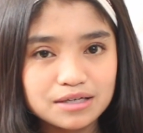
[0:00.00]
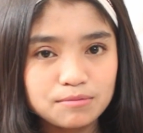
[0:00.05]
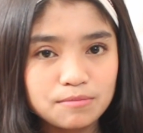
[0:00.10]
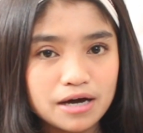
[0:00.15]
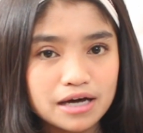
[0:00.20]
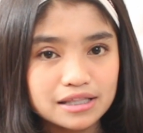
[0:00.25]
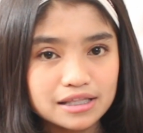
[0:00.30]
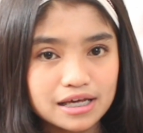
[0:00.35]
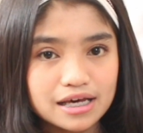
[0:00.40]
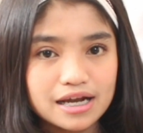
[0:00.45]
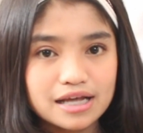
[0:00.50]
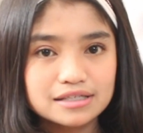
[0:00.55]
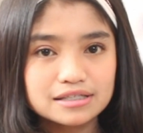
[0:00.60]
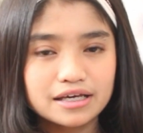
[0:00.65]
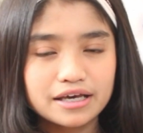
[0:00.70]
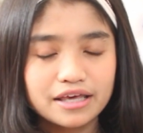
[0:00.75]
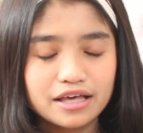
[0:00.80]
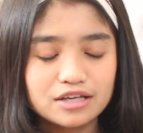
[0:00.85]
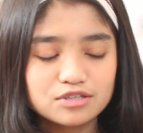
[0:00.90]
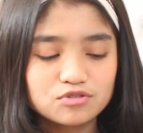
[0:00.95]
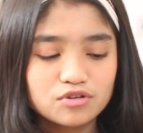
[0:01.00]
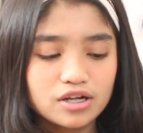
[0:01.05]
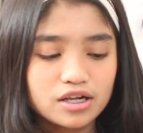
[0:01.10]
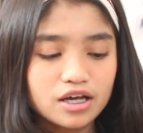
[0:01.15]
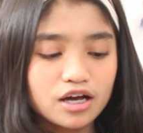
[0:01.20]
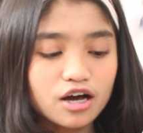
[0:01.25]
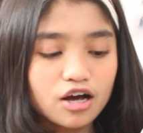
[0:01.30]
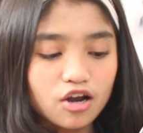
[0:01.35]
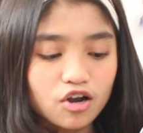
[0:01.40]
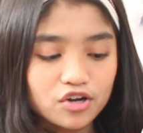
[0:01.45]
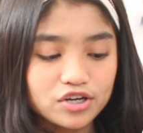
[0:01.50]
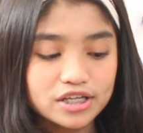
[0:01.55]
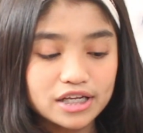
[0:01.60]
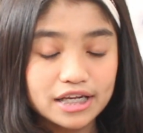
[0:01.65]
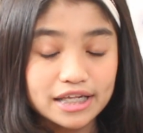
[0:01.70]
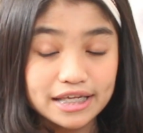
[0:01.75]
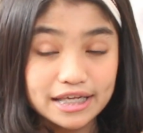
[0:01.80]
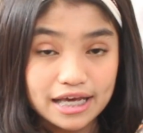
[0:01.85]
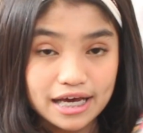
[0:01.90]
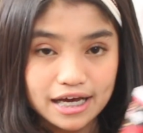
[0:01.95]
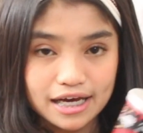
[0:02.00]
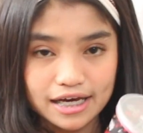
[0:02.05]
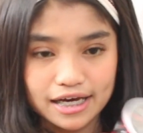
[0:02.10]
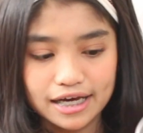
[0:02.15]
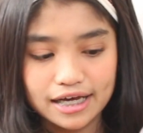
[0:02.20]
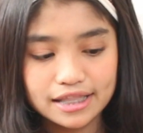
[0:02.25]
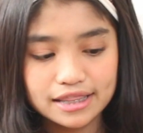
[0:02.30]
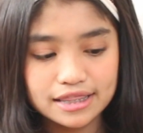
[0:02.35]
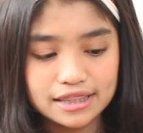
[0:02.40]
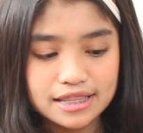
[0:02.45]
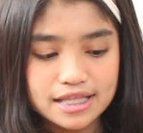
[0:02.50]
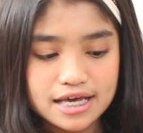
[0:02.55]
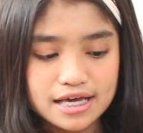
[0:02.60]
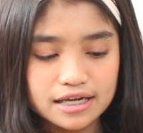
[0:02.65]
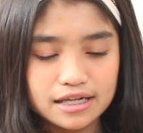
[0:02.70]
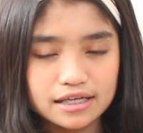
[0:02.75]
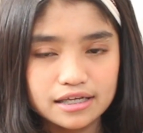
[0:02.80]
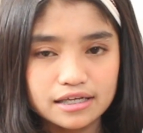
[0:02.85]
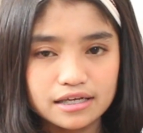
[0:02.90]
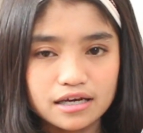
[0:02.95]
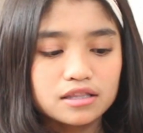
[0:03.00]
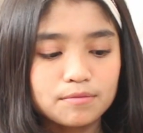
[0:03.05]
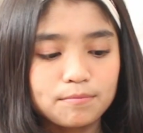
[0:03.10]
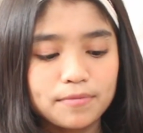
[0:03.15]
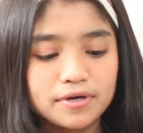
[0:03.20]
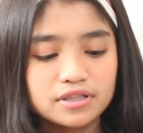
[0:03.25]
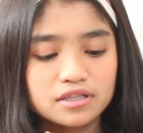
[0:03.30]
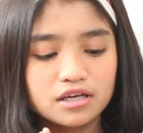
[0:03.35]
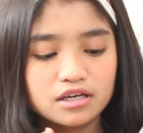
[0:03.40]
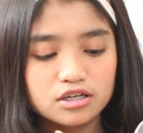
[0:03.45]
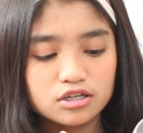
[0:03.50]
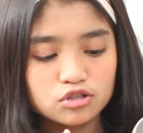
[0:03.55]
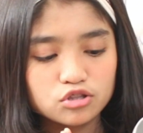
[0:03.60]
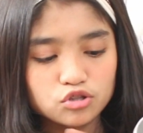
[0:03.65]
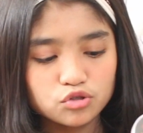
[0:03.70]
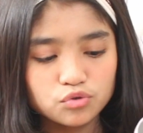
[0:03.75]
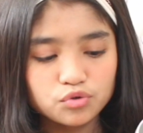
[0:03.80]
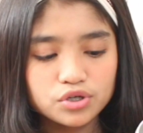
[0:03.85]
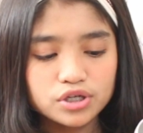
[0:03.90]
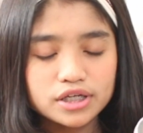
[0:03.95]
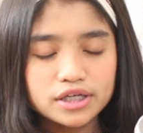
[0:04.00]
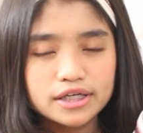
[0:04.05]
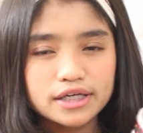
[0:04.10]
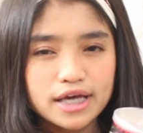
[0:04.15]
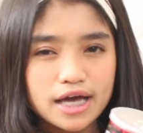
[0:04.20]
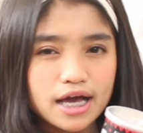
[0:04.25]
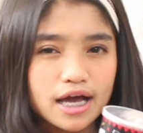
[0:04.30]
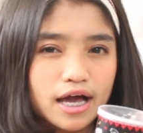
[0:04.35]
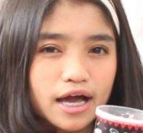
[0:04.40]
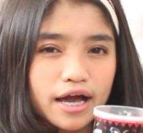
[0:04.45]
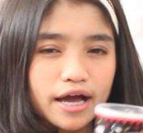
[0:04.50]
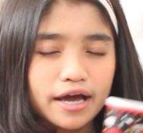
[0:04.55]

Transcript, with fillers: gimana rasanya Soalnya kalau dilihat dari tempatnya itu dia